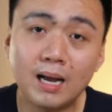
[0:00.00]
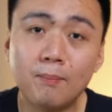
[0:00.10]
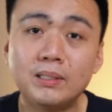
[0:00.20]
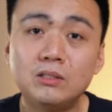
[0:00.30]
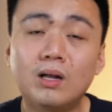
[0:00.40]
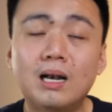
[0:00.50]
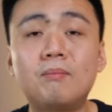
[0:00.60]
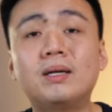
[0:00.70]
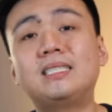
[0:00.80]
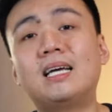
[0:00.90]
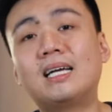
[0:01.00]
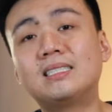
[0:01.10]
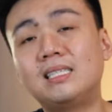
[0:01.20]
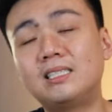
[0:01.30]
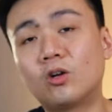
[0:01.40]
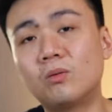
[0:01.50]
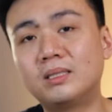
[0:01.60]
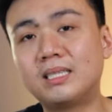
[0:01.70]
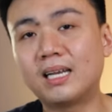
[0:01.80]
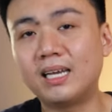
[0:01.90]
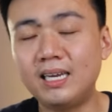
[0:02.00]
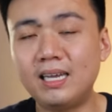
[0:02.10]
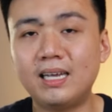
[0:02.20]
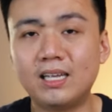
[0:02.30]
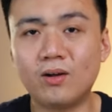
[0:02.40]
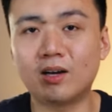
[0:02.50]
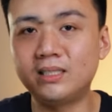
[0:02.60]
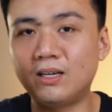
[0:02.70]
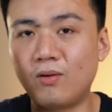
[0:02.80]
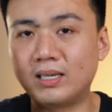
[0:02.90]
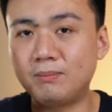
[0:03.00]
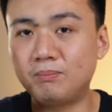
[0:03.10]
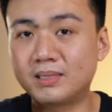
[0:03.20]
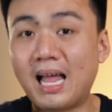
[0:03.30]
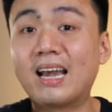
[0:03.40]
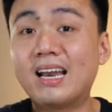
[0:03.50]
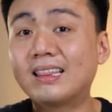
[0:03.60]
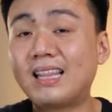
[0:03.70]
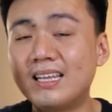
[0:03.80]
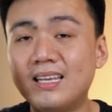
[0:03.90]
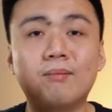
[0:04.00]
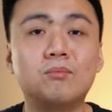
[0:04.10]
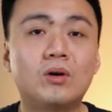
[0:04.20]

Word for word: dengan penjual emas yang ngasih diskon besar gini, itu harusnya wajib tanda tanya.